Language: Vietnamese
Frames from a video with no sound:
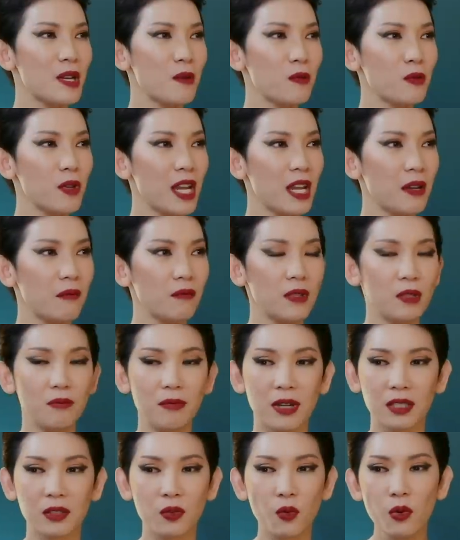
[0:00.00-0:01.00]
sóc cho em, nhưng
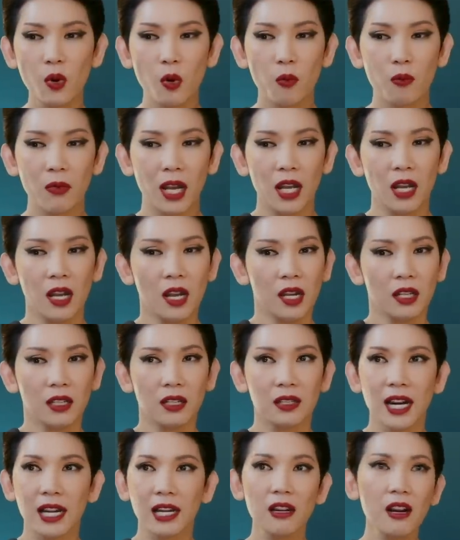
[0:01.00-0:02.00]
mà cuối cùng là
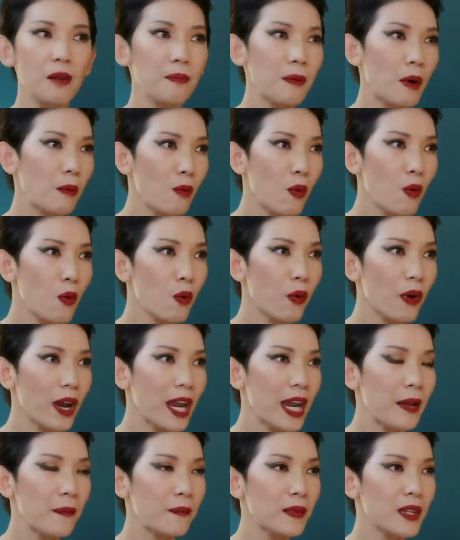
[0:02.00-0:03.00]
thực ra cái đó là mong muốn của
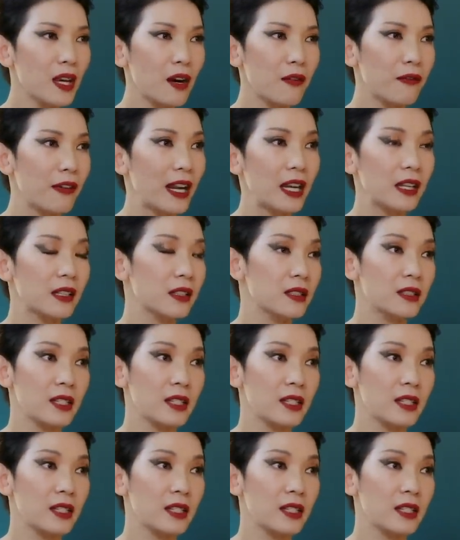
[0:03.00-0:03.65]
em chứ không phải,